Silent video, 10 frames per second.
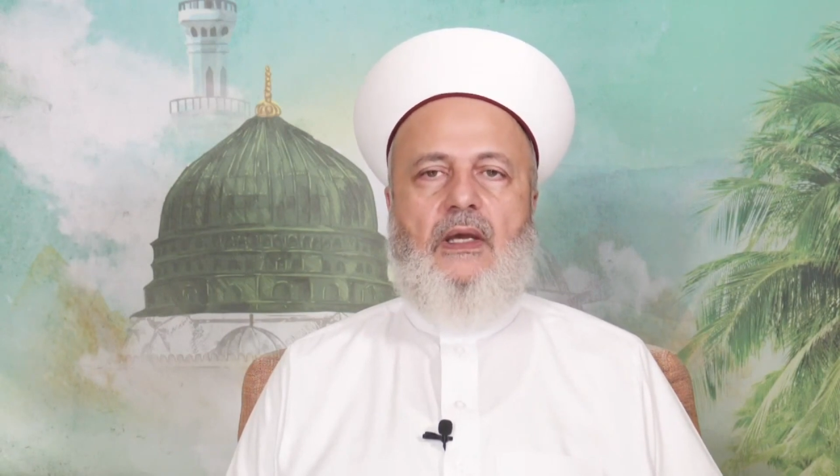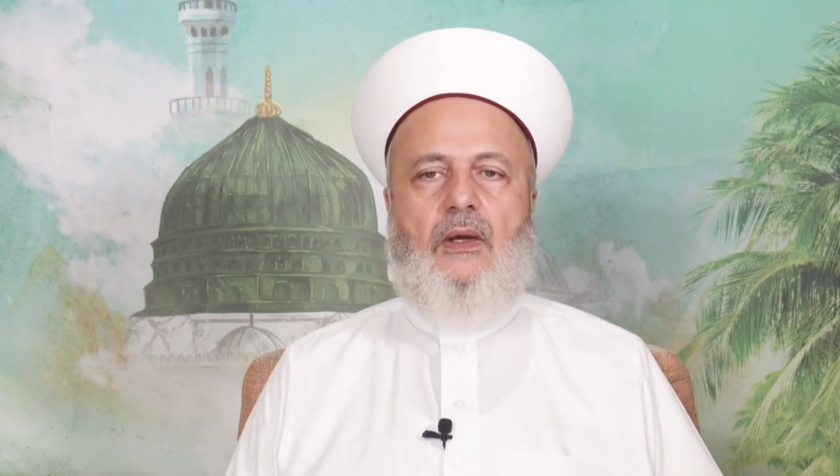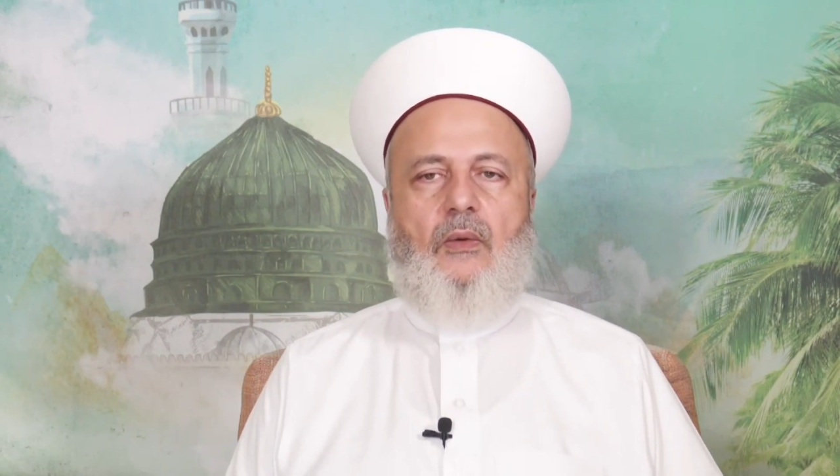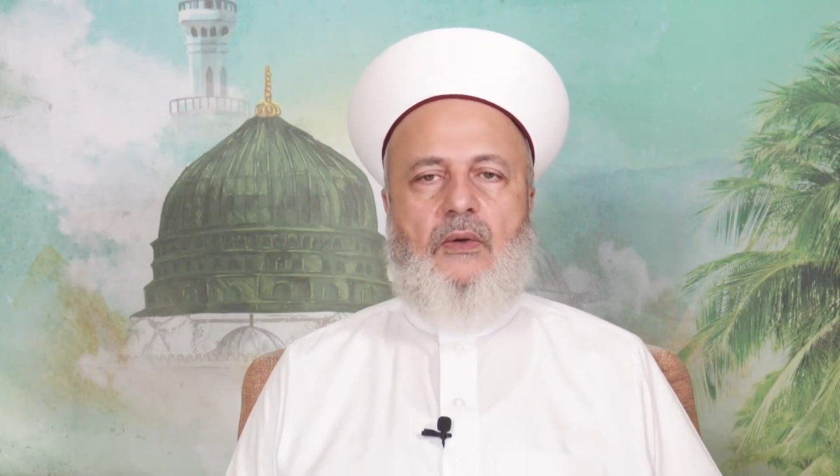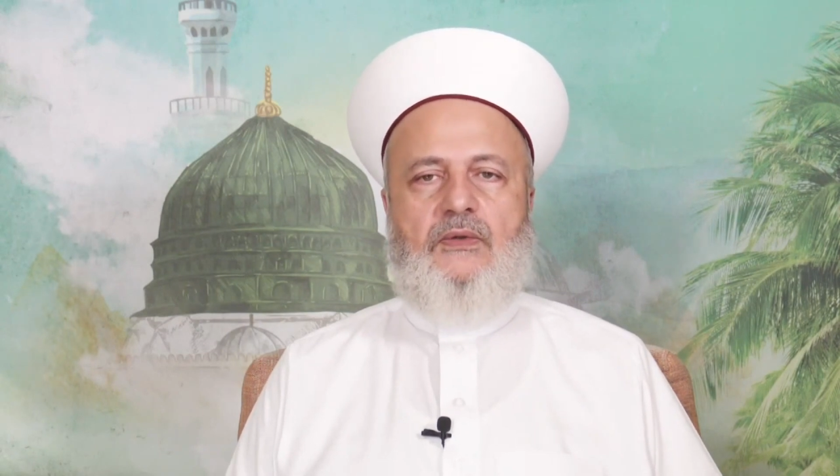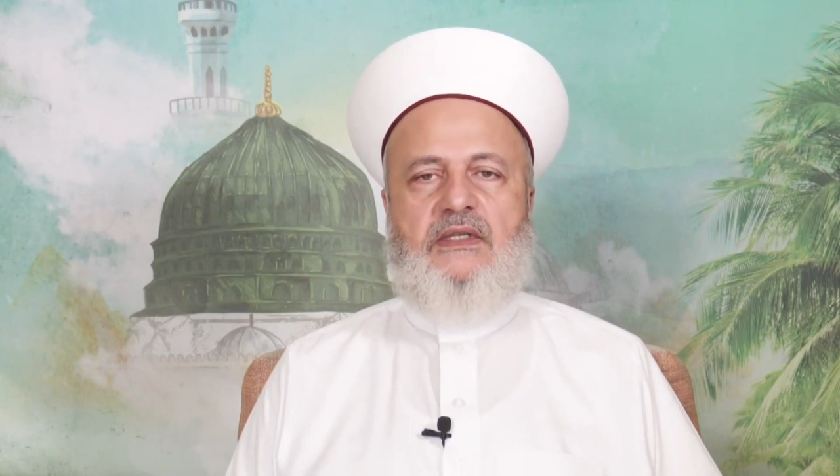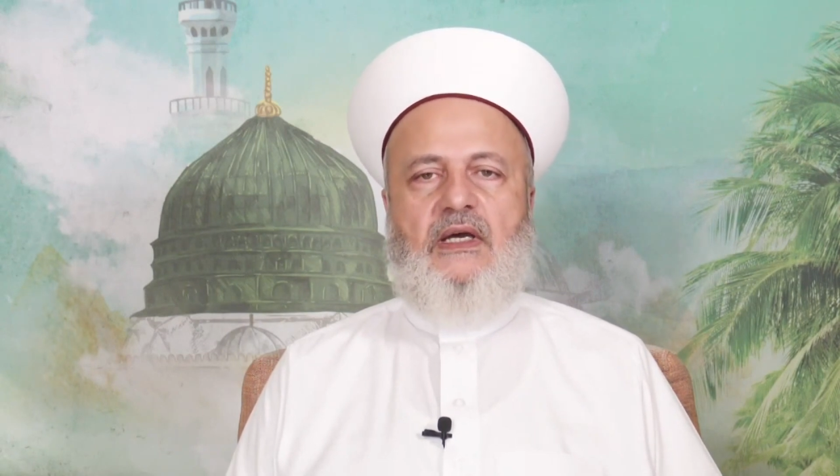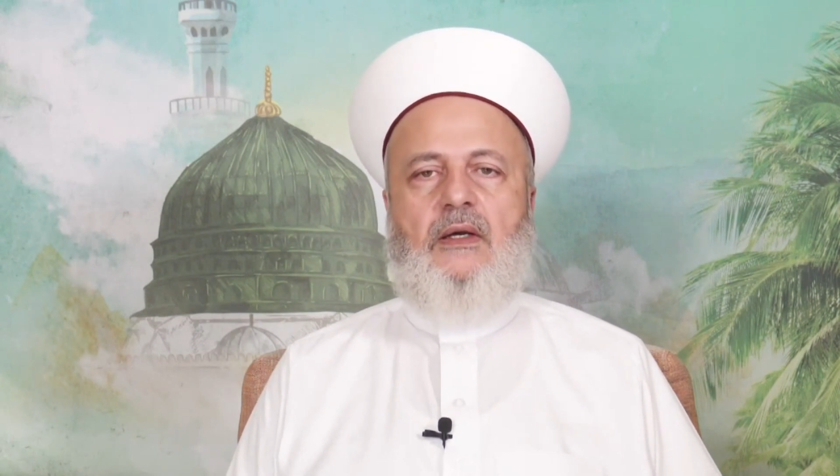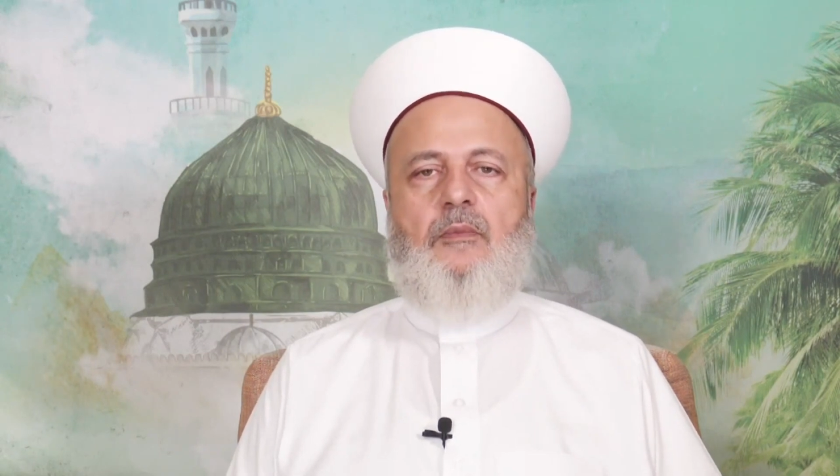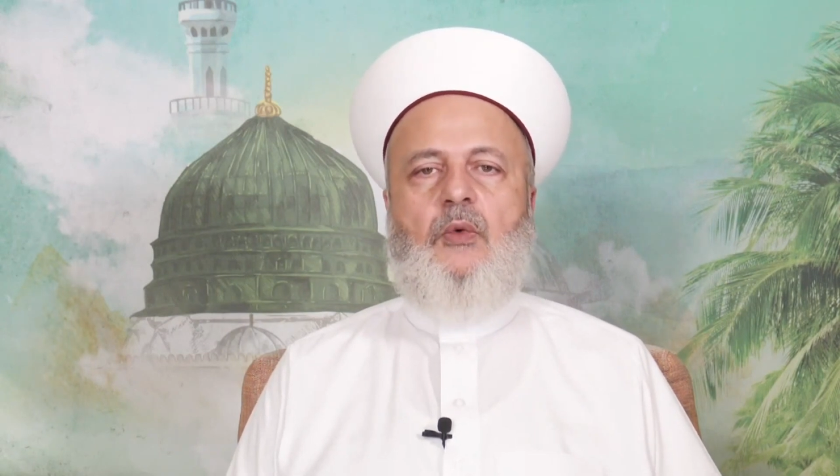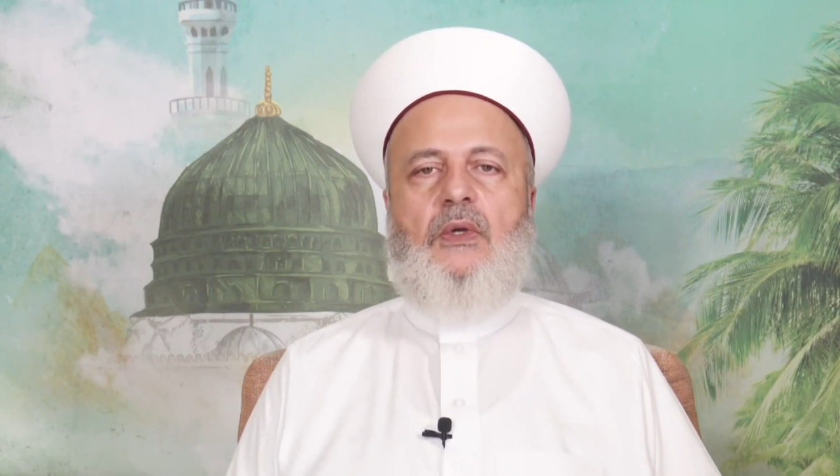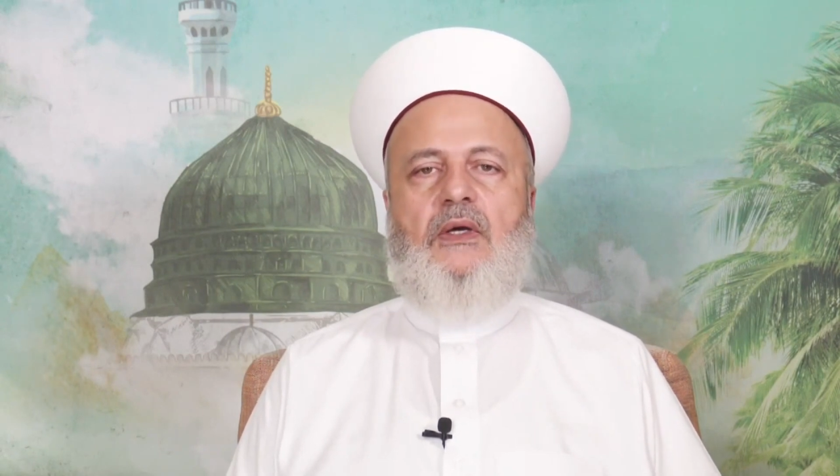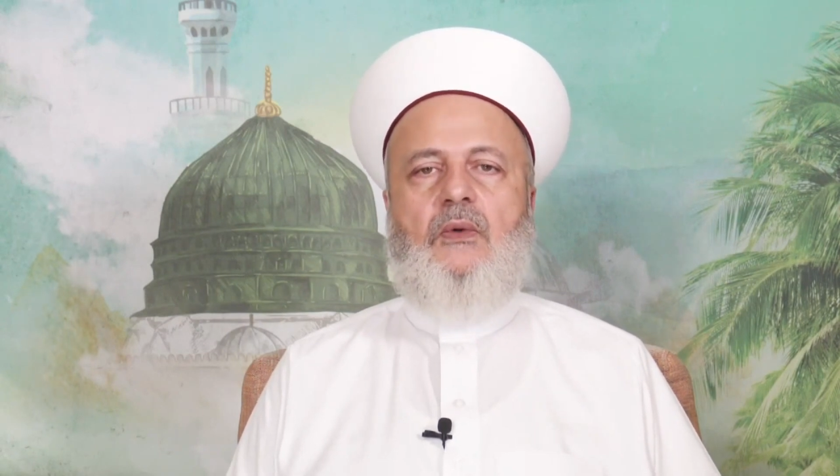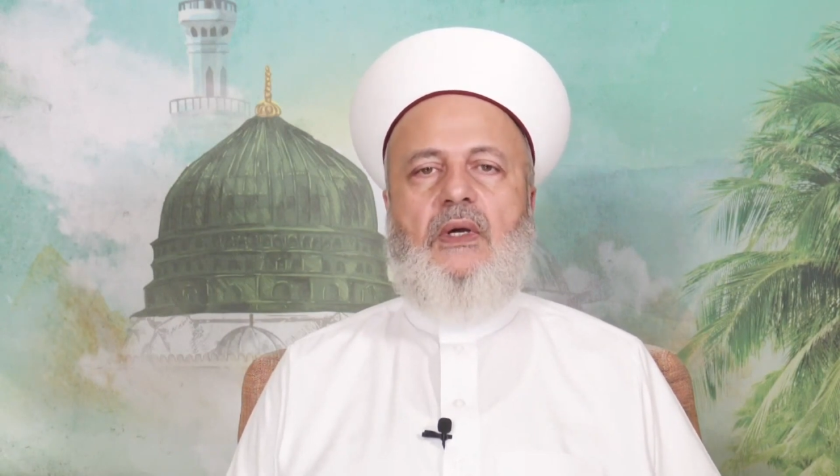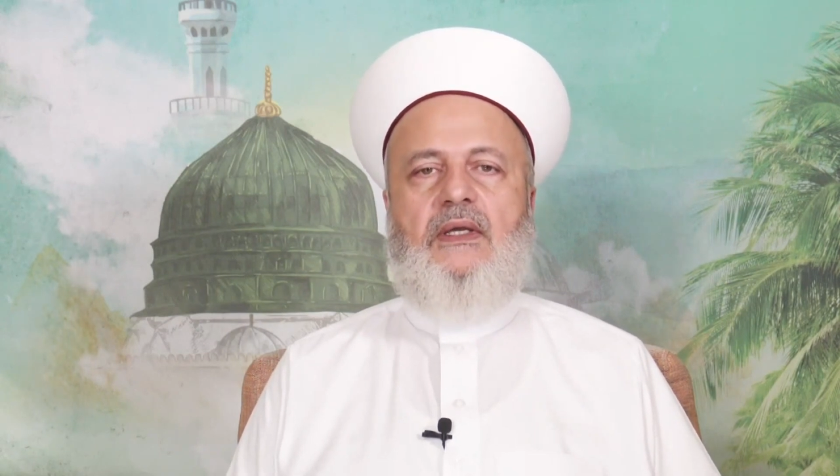ويستحب له أن